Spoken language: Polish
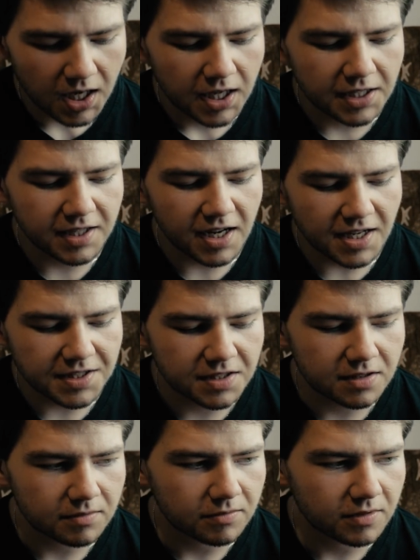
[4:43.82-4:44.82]
I
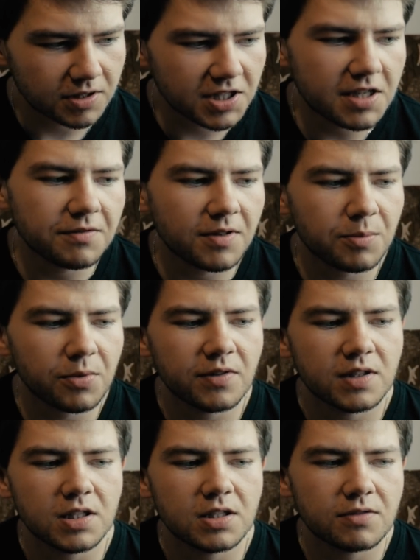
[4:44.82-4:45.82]
teraz Chciałem Wam
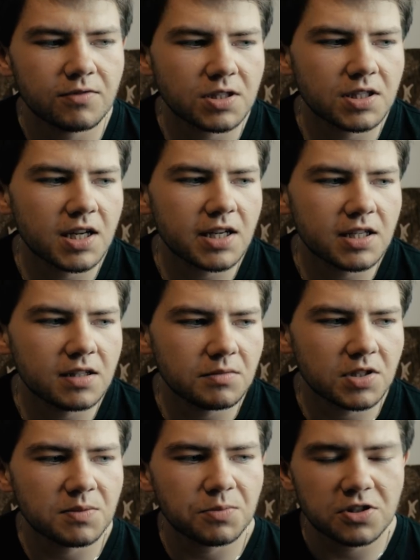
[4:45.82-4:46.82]
powiedzieć, że właśnie
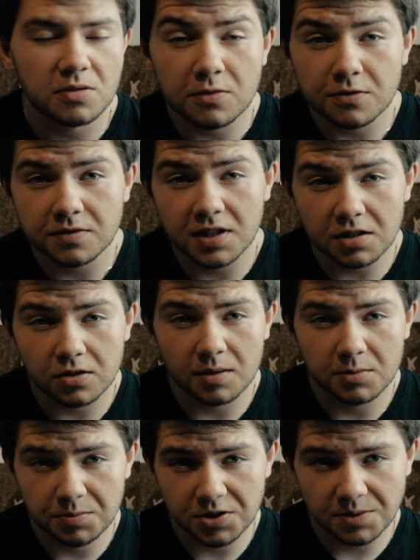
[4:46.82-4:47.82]
jednym ze sposobów na to,
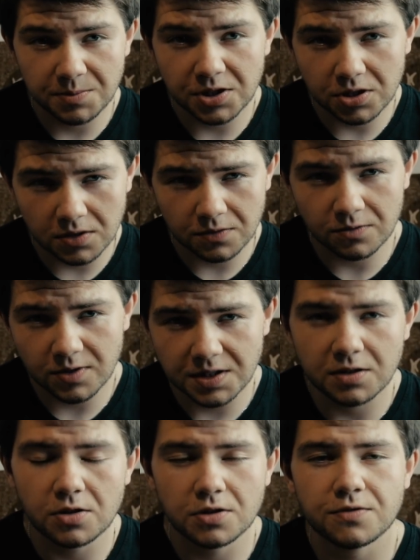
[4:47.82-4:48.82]
aby przyspieszyć swój
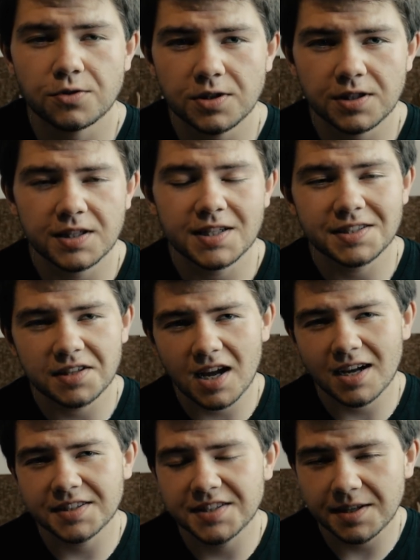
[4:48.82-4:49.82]
własny rozwój, jest
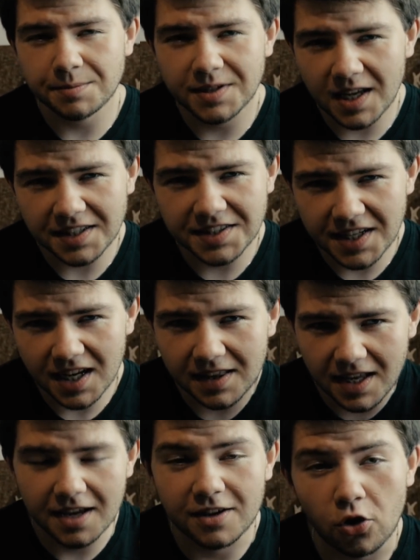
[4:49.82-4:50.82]
akceptacja
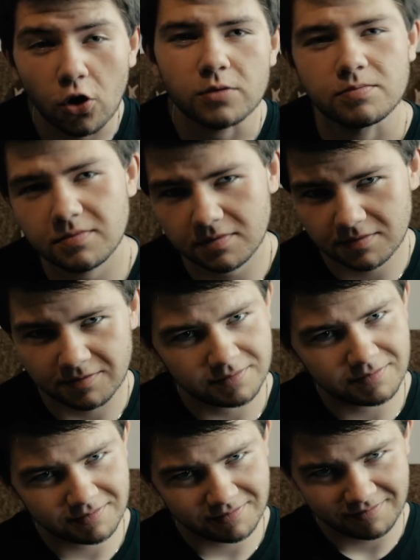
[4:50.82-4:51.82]
tego.
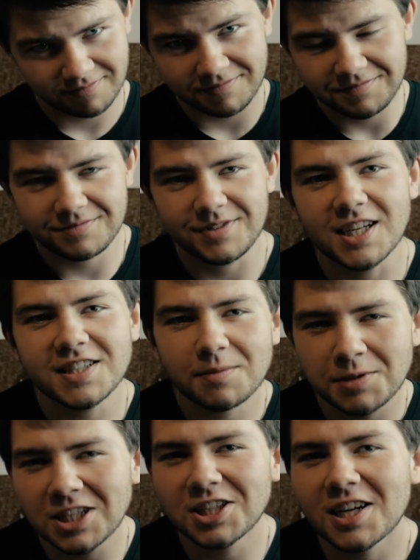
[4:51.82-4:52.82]

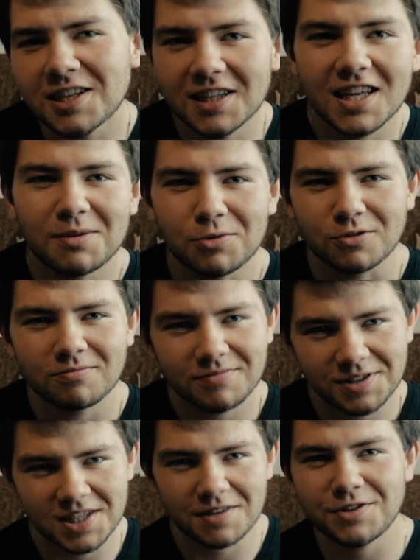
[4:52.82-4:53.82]
Niezaprzeczanie temu
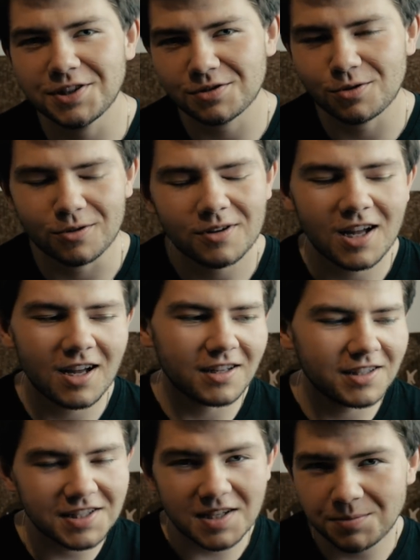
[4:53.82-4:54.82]
zjawisku.
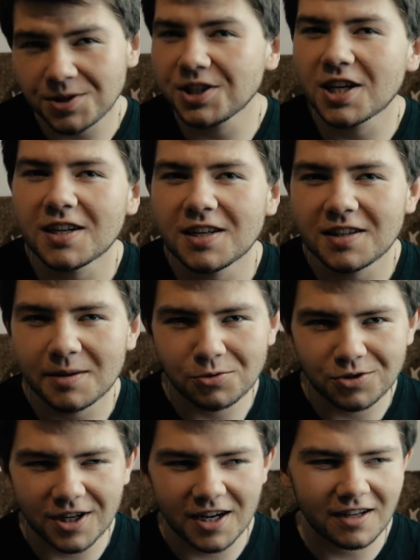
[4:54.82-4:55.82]
Niezaprzeczanie
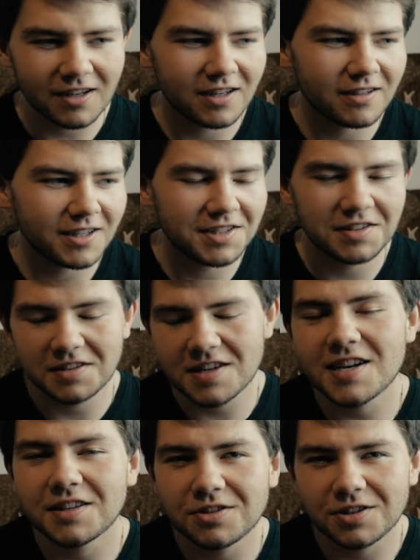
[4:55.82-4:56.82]
temu, że
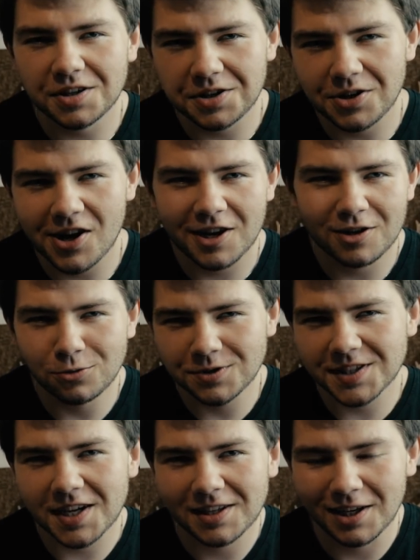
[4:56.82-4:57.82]
istnieje coś takiego jak
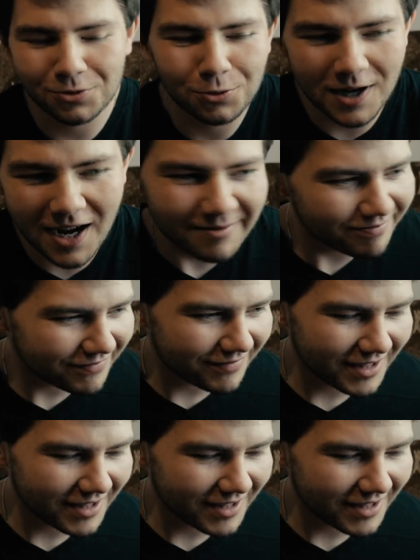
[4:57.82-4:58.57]
ludzka natura,